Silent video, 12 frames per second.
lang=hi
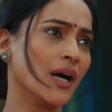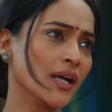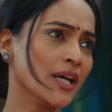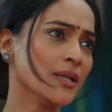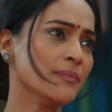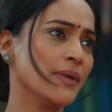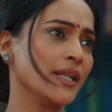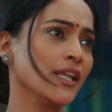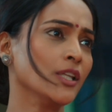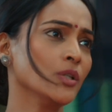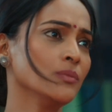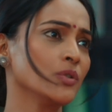अगर
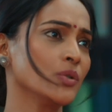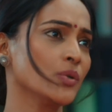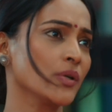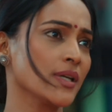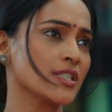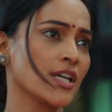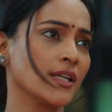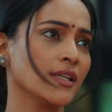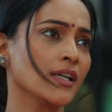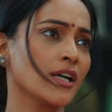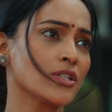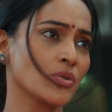मैंने तुम दोनों की
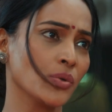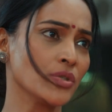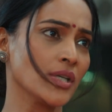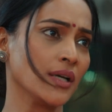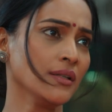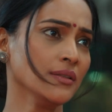शादी का सोचा